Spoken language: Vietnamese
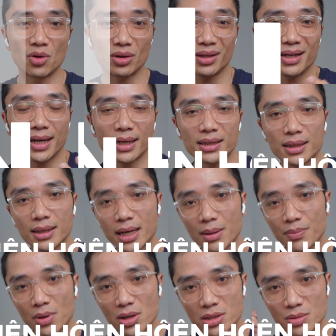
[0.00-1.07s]
Một cái tính năng trên
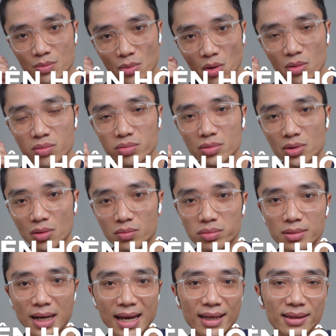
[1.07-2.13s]
AirPods 4
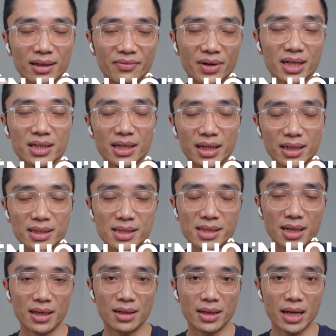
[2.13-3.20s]
cũng đã từng phát triển
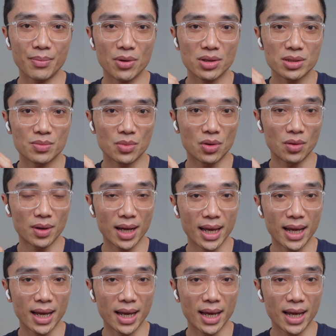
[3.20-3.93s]
trên AirPods Pro